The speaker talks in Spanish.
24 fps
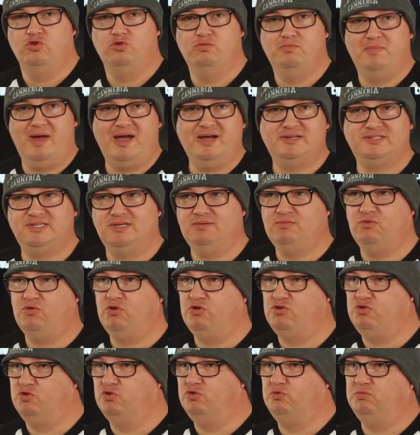y un
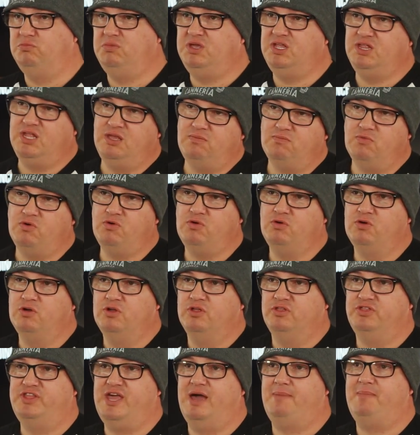máximo y un mínimo
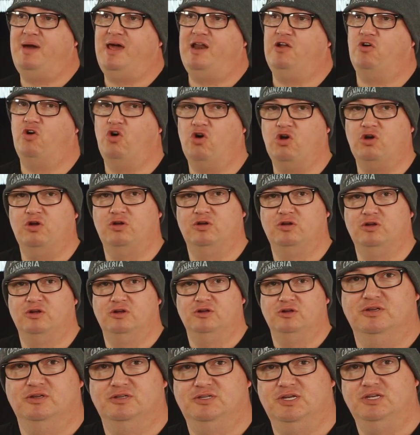de amargor.
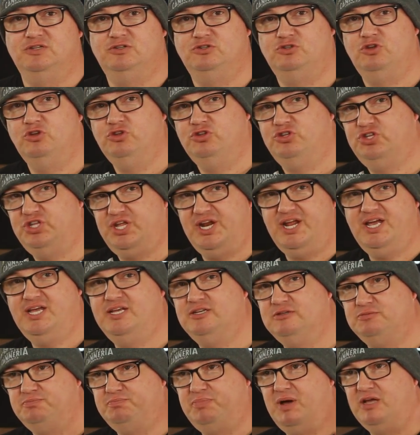¿Sí? Esos son
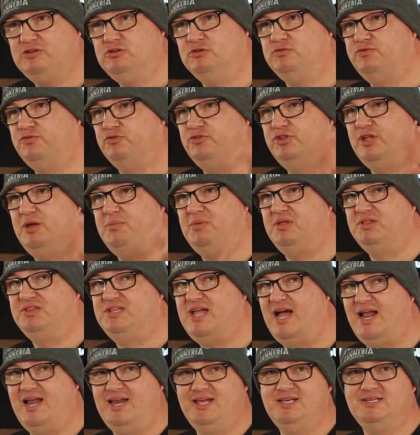tres pasos
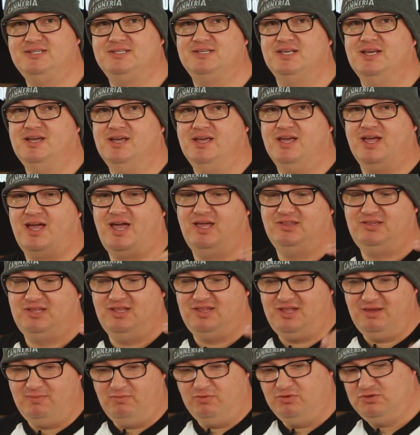fundamentales que
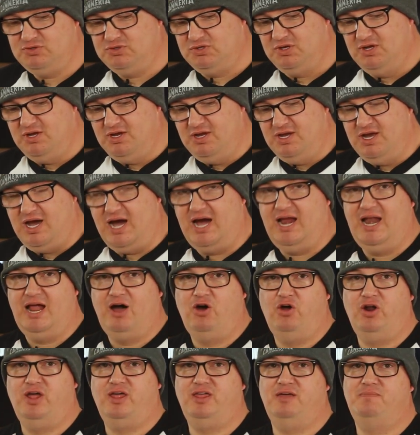tenemos a
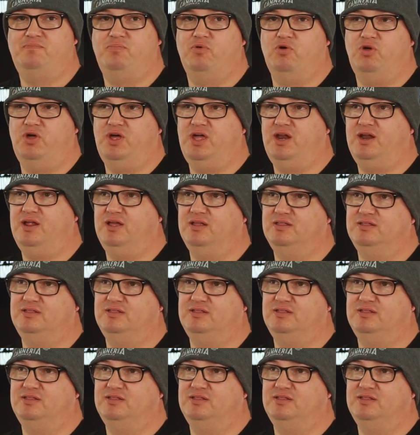la hora de poder